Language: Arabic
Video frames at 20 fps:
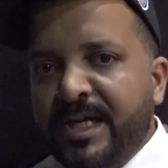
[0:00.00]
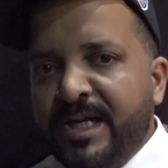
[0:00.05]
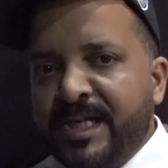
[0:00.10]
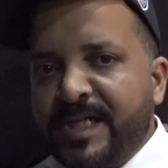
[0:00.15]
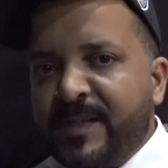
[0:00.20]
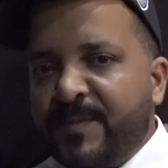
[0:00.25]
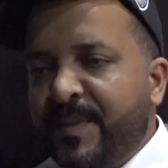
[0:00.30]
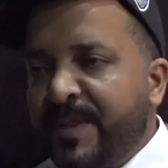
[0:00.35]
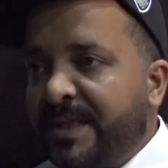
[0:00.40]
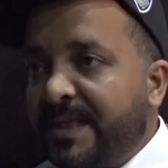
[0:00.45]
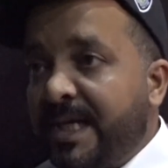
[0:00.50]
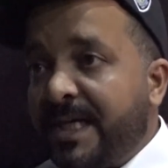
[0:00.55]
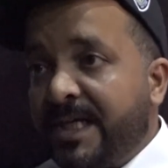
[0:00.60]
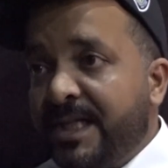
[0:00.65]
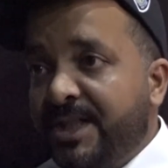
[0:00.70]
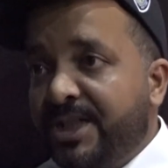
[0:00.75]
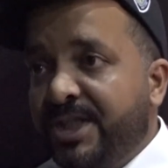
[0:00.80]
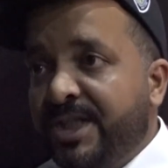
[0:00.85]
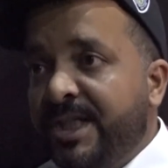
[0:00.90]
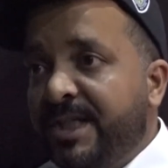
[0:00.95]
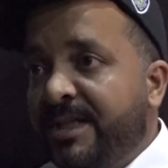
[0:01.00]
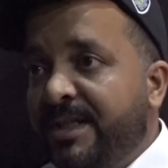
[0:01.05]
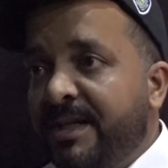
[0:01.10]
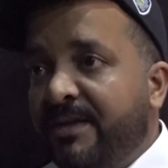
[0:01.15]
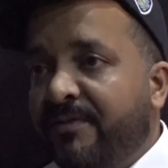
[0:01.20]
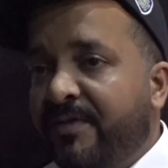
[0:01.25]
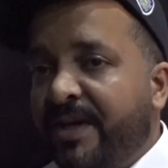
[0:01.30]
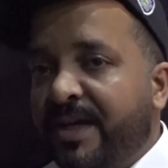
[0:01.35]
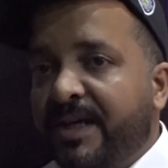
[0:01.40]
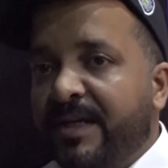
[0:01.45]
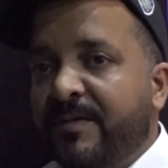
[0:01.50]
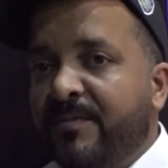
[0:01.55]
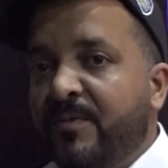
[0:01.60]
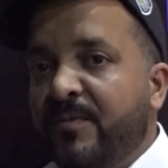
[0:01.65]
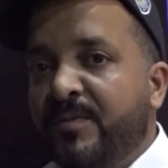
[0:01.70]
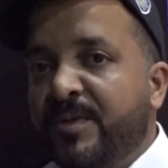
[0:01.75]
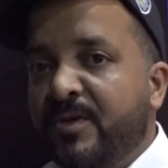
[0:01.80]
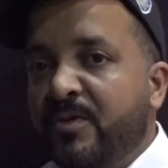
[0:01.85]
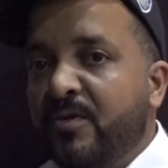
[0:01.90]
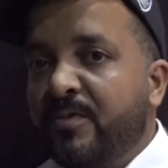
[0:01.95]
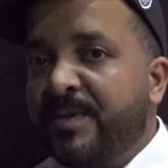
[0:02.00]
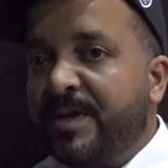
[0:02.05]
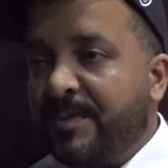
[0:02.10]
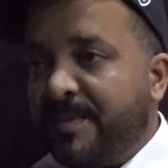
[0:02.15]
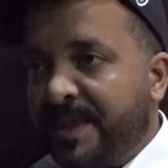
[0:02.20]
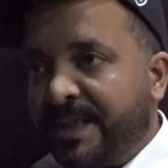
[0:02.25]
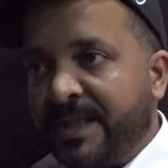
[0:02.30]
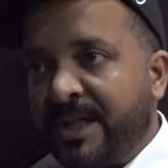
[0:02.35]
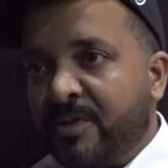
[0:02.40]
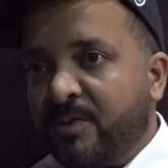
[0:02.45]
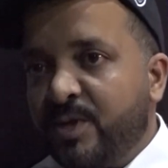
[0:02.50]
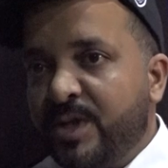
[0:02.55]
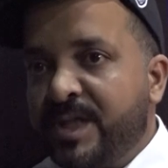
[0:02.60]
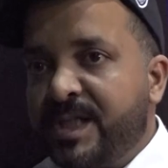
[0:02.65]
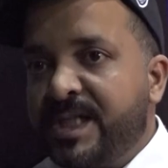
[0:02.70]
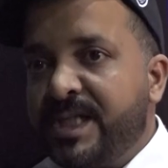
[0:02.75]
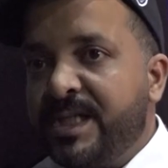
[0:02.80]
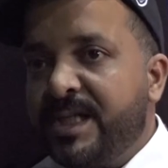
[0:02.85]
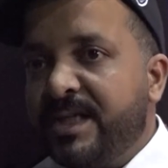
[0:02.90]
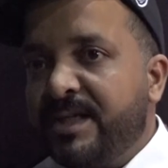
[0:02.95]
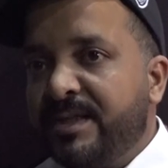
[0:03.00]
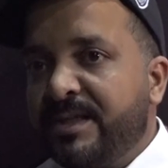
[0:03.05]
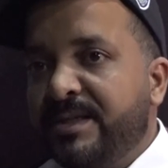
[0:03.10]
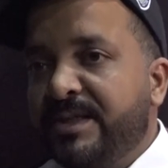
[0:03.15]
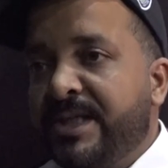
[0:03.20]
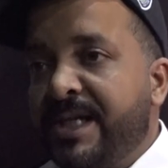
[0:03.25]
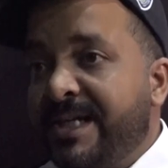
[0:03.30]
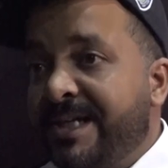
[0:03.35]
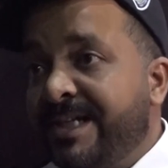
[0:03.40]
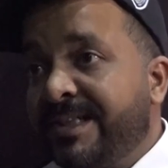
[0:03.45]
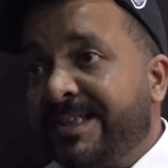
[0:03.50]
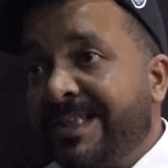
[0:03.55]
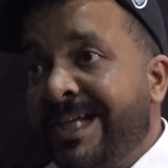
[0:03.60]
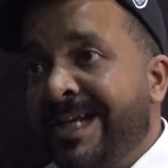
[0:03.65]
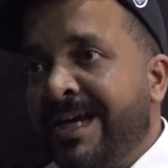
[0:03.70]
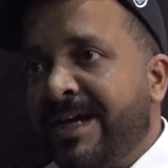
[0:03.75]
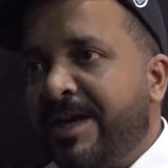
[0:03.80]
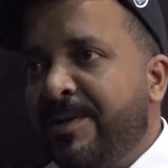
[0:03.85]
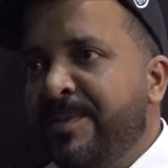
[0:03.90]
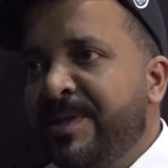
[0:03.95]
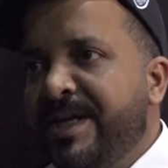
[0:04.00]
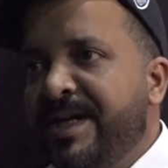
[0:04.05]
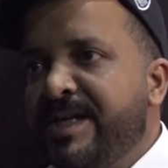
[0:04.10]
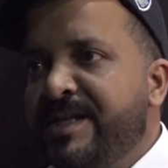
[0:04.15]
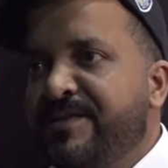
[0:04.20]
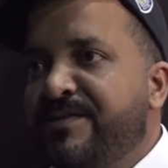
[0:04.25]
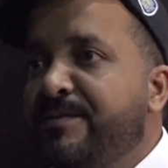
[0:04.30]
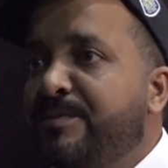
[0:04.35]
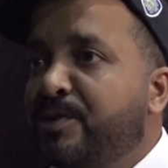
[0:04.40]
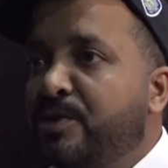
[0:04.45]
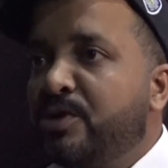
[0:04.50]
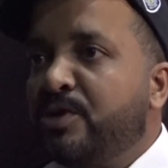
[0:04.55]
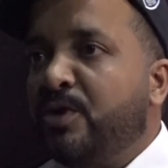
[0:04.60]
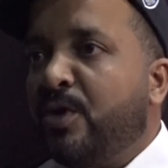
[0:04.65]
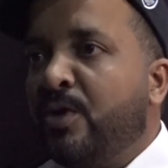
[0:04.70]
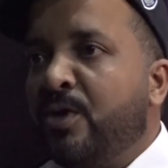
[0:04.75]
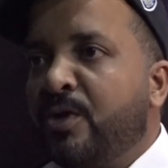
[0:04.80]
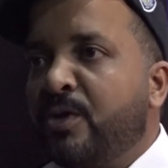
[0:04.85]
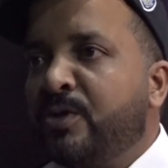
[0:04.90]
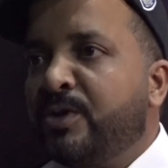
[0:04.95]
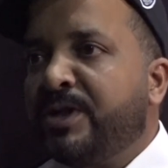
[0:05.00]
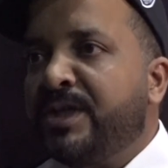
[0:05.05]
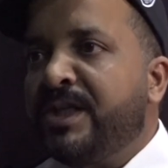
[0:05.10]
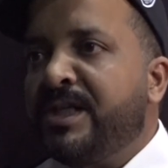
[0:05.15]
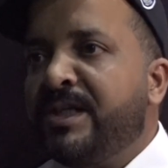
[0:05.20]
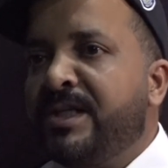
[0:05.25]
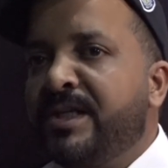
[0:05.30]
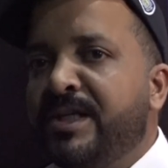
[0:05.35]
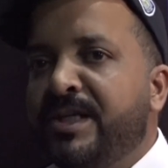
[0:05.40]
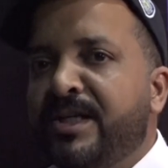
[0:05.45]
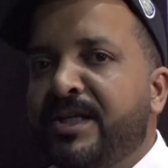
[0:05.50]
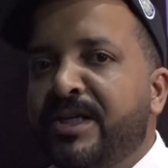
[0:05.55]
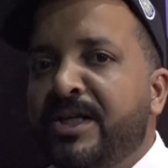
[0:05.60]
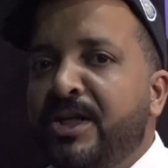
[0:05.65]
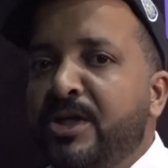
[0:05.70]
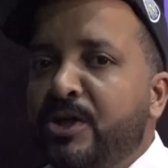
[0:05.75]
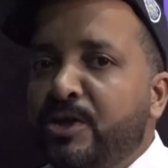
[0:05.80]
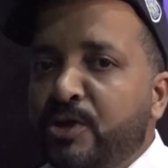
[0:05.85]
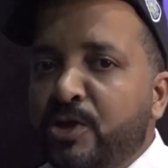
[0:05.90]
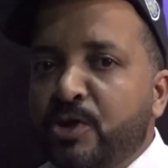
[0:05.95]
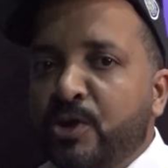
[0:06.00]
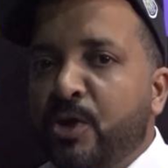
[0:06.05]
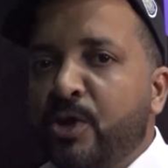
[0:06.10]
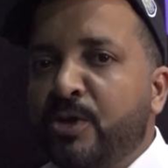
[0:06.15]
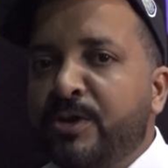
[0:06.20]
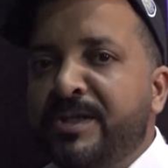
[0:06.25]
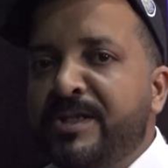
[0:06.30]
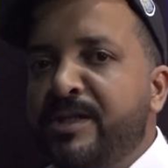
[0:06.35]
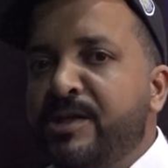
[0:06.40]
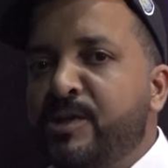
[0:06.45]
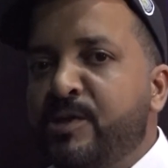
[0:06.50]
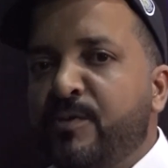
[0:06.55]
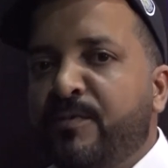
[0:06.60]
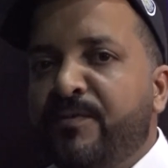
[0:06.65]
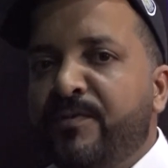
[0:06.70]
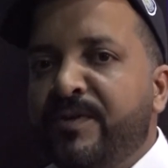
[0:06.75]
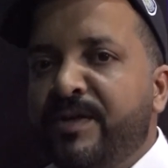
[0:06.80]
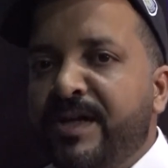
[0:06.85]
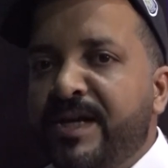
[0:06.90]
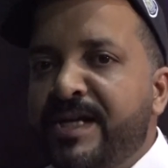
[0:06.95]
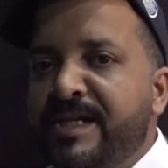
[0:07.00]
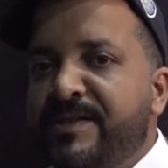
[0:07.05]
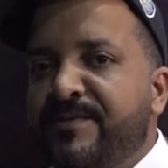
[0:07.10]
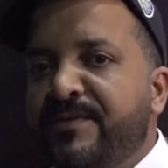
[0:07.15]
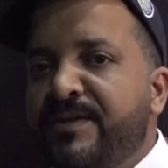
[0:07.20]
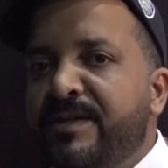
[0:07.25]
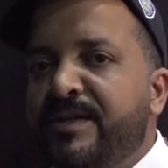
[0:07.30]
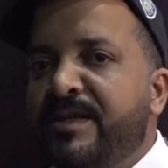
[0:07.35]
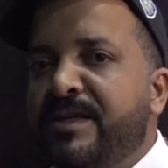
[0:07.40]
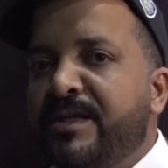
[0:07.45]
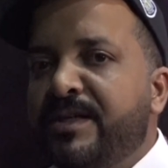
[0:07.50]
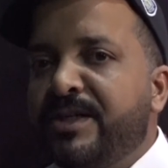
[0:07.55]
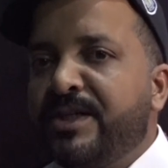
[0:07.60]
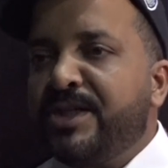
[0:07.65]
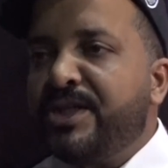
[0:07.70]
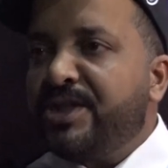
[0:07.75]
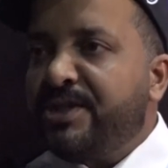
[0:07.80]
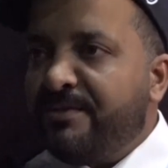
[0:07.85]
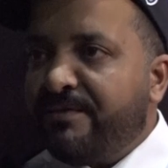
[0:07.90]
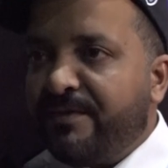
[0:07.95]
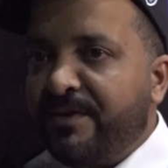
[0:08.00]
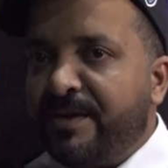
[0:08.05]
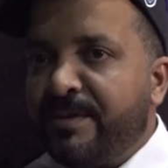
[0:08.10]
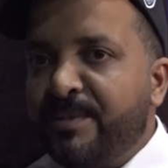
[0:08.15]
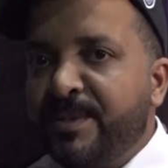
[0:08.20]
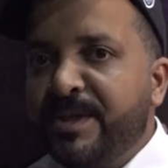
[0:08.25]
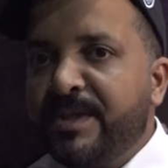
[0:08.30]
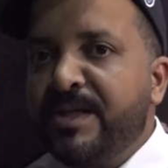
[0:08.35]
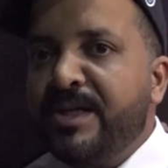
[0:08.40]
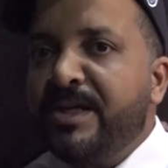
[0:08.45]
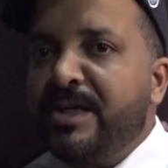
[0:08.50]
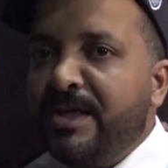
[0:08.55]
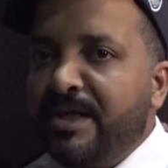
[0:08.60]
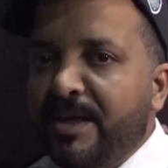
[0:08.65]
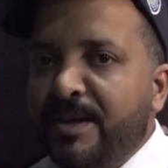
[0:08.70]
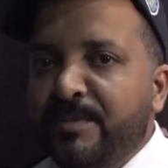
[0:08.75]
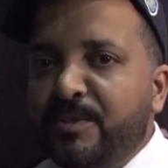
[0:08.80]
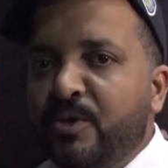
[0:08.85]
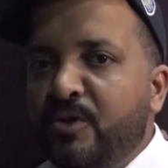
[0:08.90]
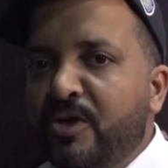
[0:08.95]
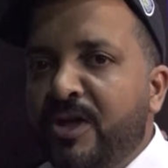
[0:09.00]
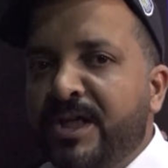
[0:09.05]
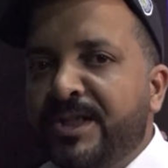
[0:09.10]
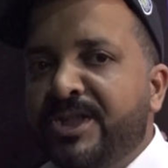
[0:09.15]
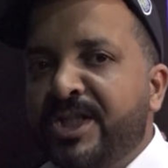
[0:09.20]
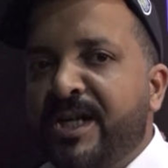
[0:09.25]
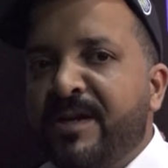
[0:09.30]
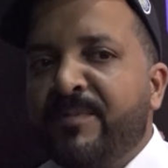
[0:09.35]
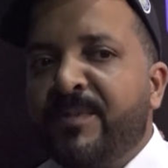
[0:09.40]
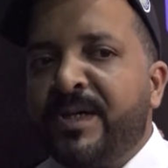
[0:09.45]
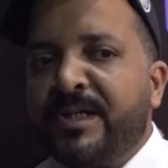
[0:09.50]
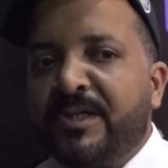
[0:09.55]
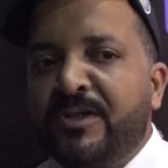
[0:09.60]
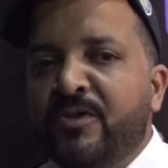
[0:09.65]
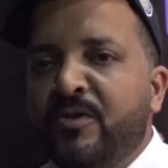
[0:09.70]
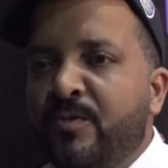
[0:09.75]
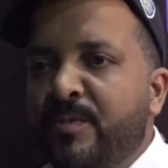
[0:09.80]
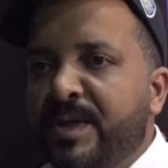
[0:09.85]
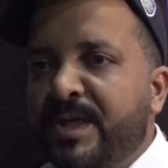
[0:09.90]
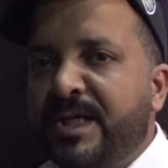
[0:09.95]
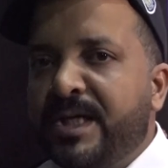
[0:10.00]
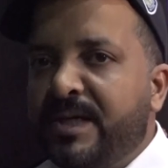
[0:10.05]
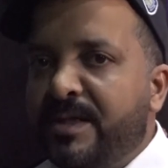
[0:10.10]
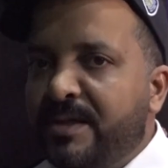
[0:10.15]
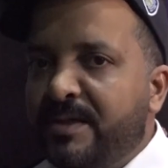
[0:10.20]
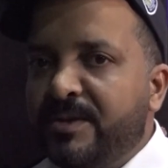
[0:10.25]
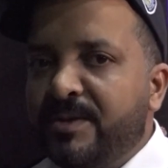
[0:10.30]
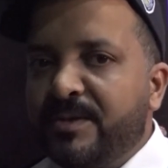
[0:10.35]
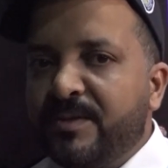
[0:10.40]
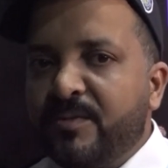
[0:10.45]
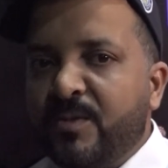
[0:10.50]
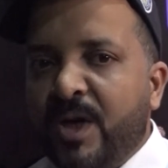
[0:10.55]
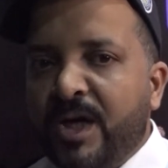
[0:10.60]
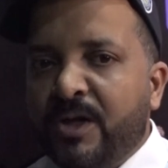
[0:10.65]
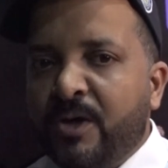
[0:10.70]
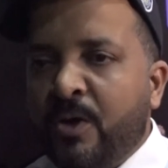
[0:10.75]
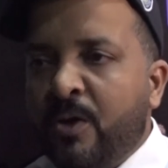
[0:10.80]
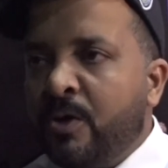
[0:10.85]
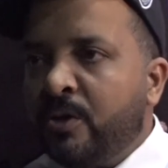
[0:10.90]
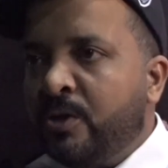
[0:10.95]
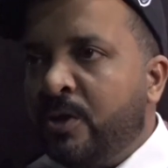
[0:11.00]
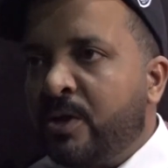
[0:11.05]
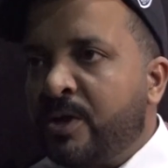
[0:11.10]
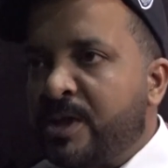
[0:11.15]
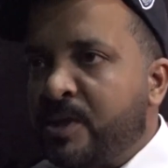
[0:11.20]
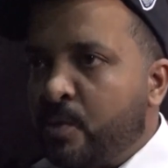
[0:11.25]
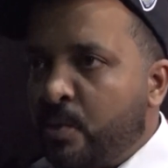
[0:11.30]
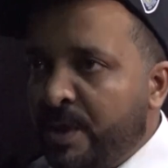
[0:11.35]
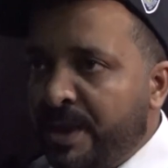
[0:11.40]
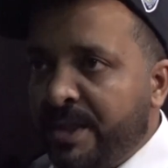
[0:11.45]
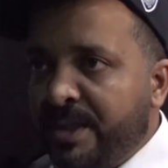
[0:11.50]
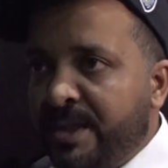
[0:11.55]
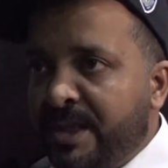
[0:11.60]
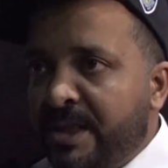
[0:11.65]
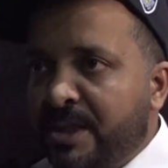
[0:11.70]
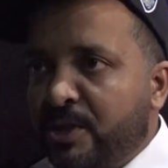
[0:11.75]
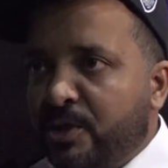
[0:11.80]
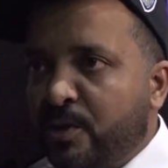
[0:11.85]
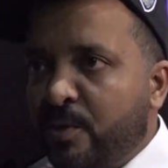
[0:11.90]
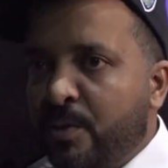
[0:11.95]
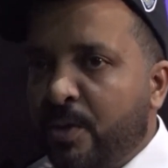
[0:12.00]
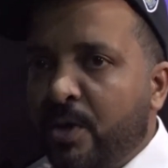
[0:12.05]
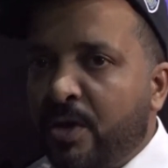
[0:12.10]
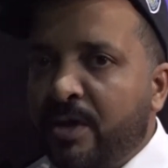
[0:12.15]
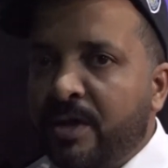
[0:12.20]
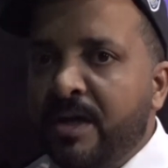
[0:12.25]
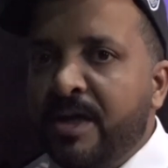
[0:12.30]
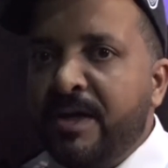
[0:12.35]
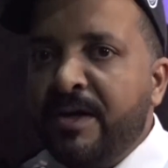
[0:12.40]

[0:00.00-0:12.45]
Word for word: سبيكتاكل جديد ديال فرقه البومبا كوميك مطار ولاد زيان درنا انطلاقه من اسفي بجوج عروض ديال جوج عروض اللي دازوا في اسفي كيشي فيرمي الحمد لله تشربات اليوم كان واحد الحضور زوين ديال الجمهور